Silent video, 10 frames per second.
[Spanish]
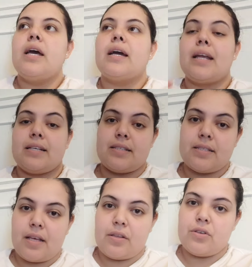
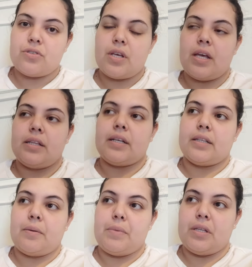Gracias a Dios el
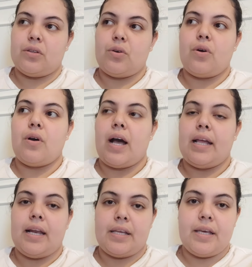tratamiento
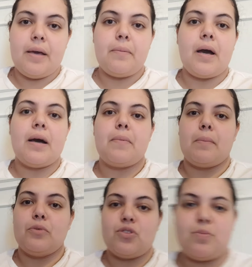ahí la lleva, vamos